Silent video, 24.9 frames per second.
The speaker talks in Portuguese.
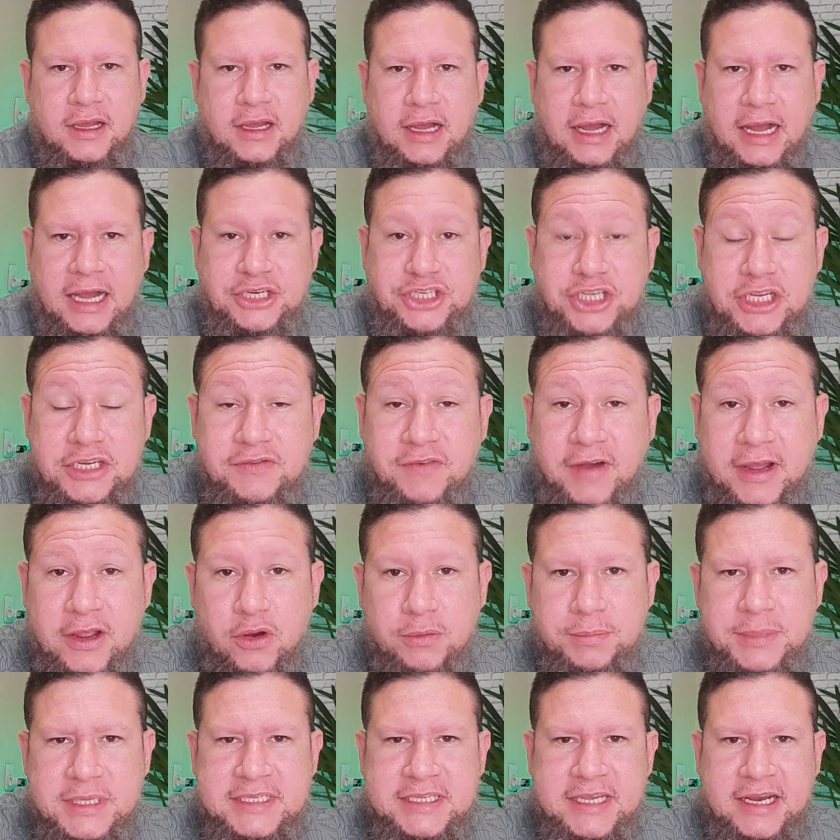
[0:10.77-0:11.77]
A gente vai
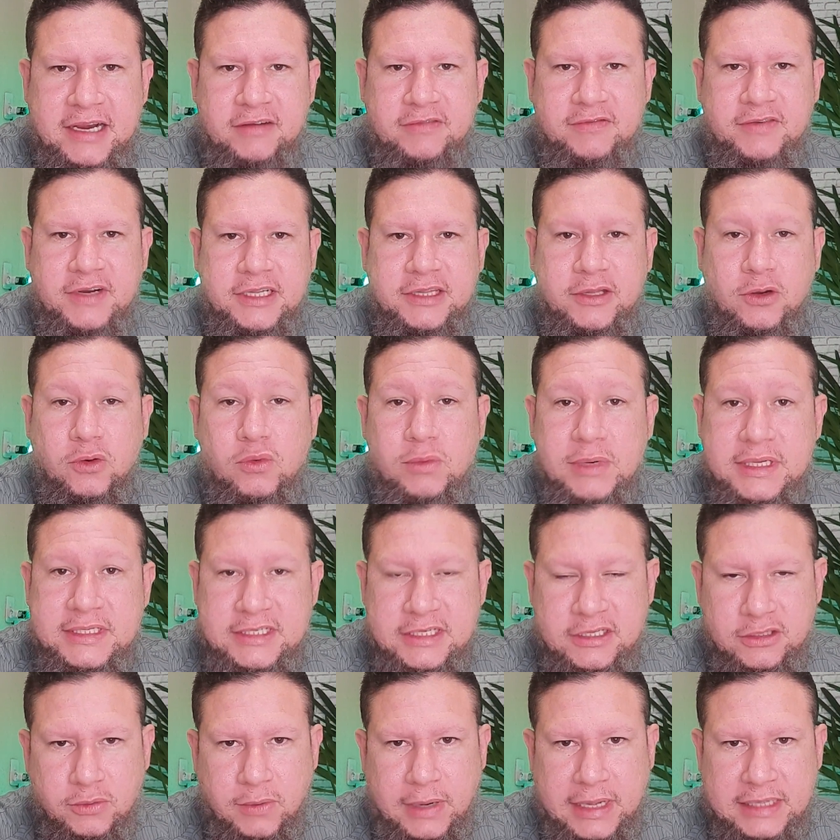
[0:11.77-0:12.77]
observando algumas
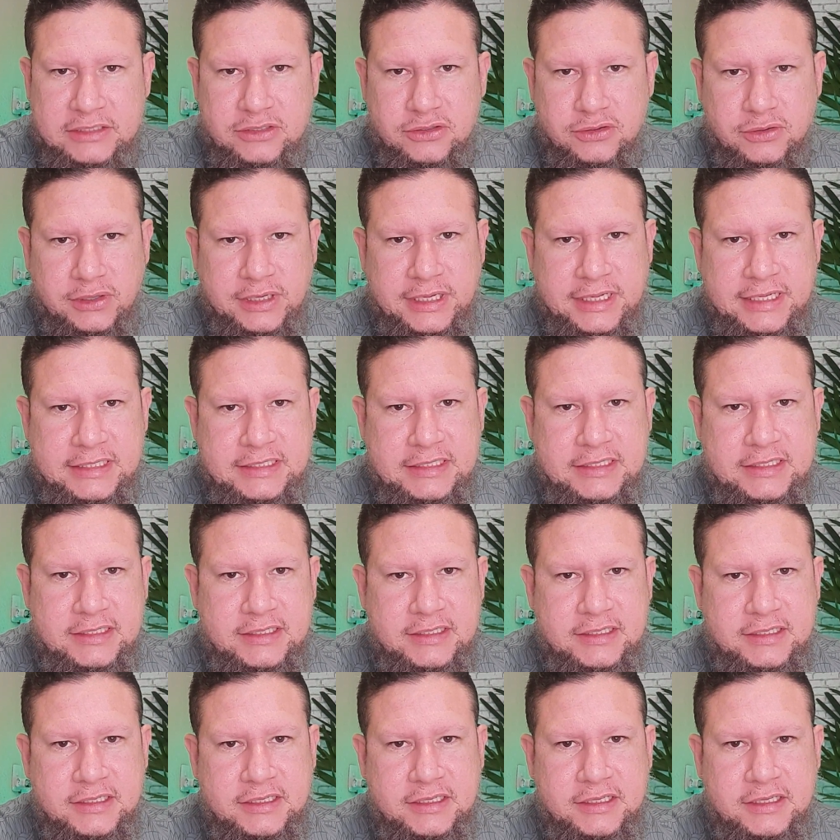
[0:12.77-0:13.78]
situações